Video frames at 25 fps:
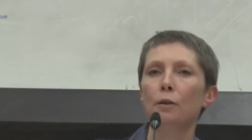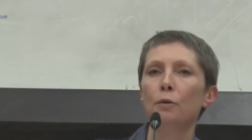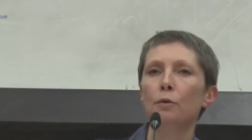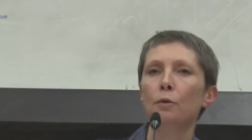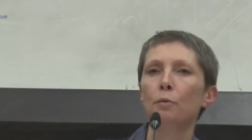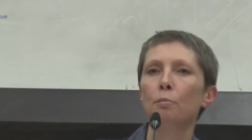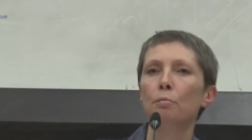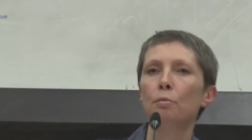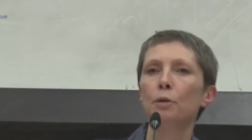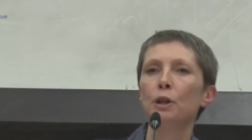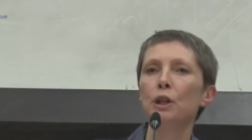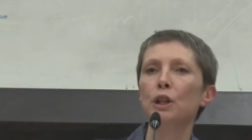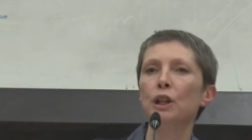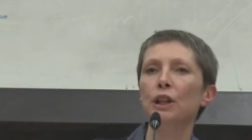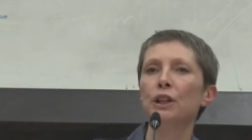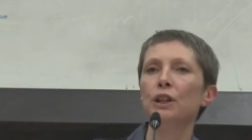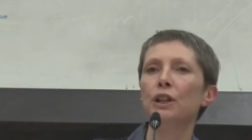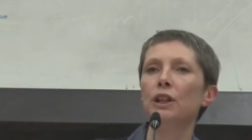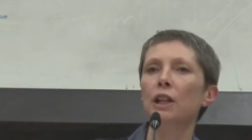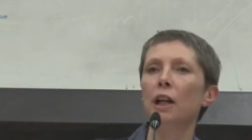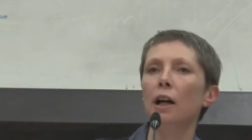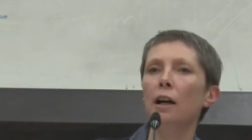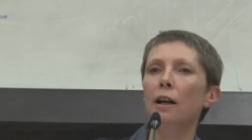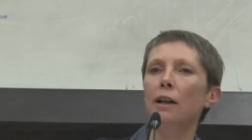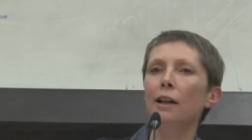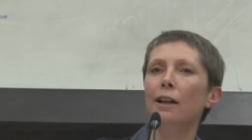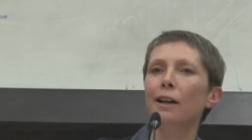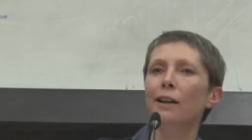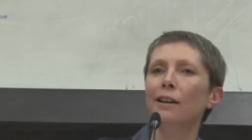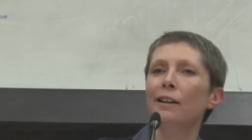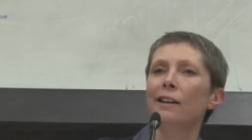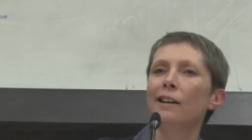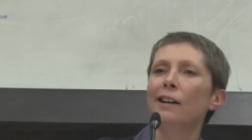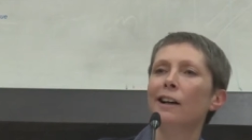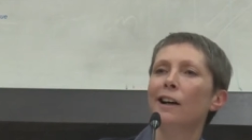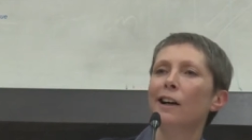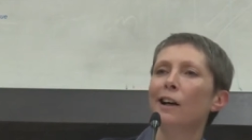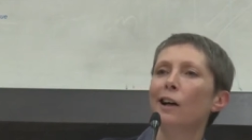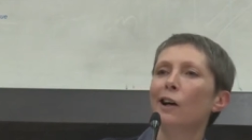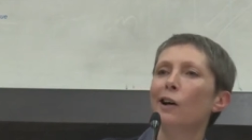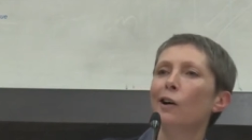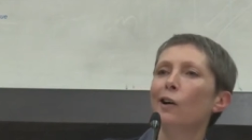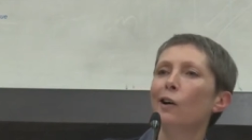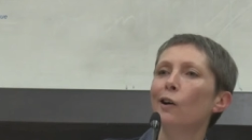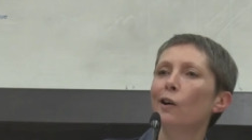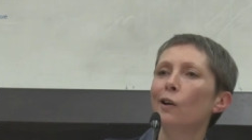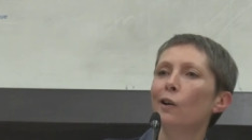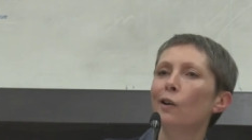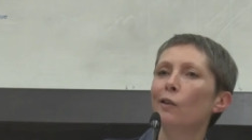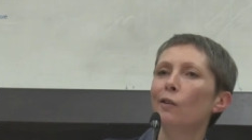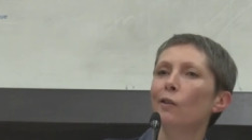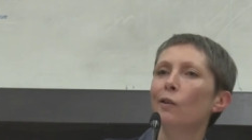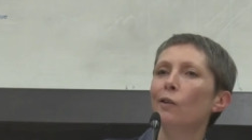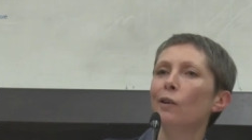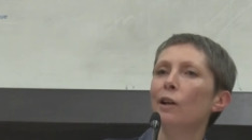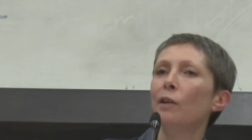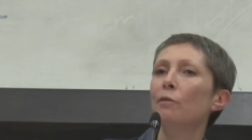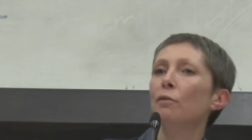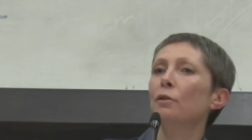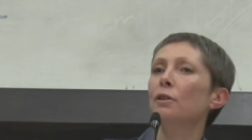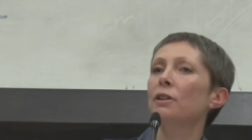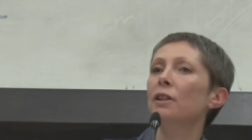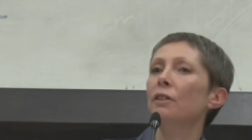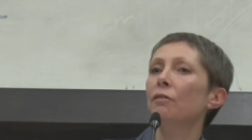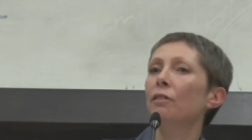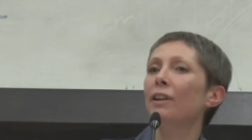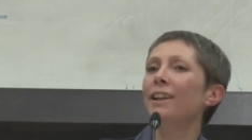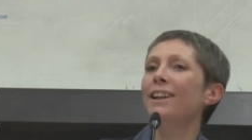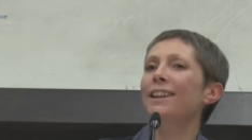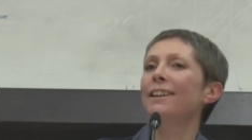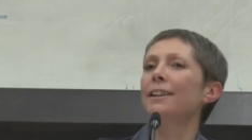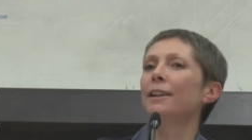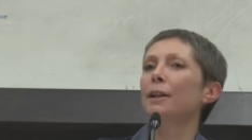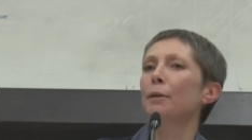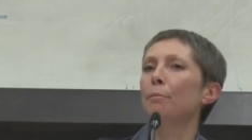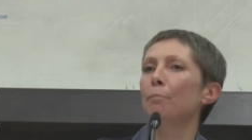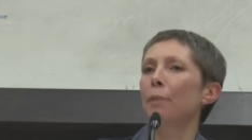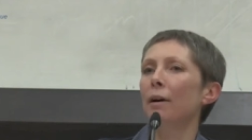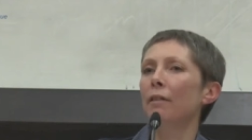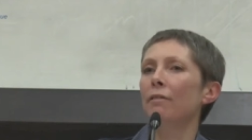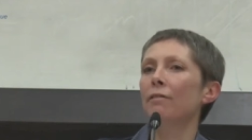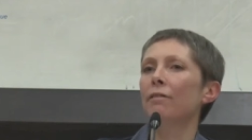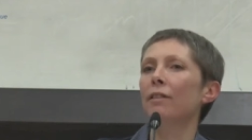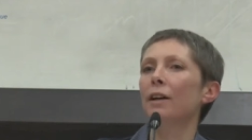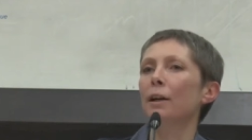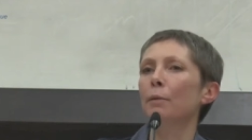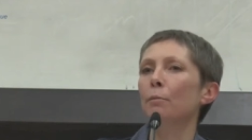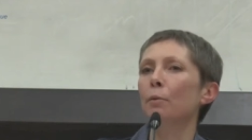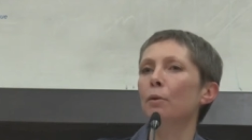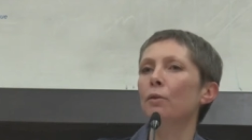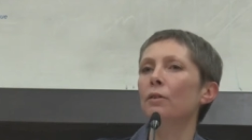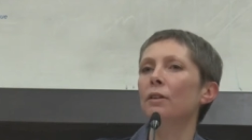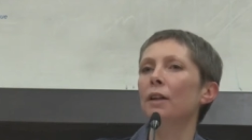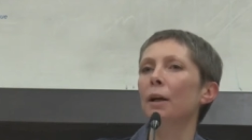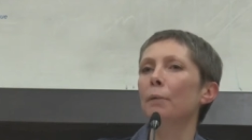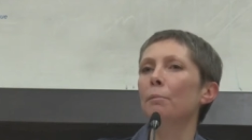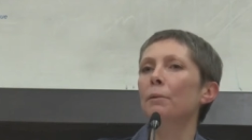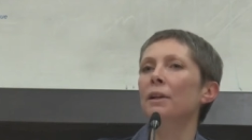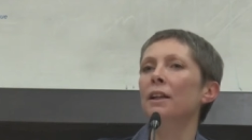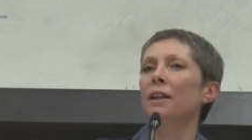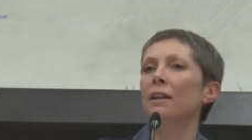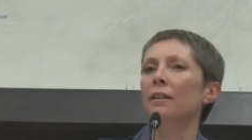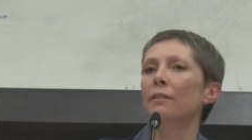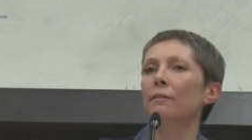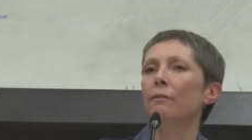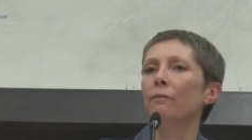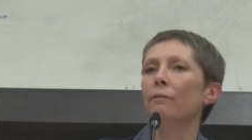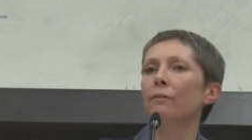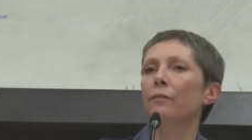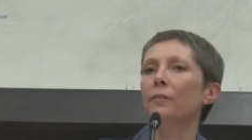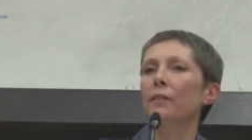depuis Jacques Chirac, la France-Afrique n'est pas vraiment terminée.